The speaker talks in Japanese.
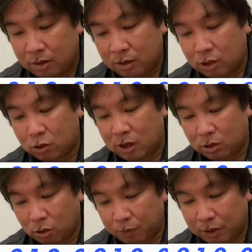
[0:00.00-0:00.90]
で、その
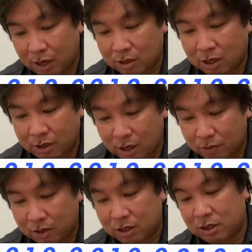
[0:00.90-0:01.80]
後、安田がね、
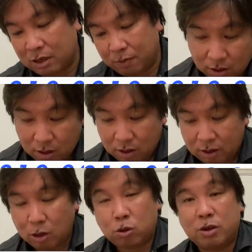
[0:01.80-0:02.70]
きっちり、
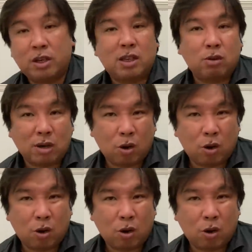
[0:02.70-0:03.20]
レフトに犠牲フライ。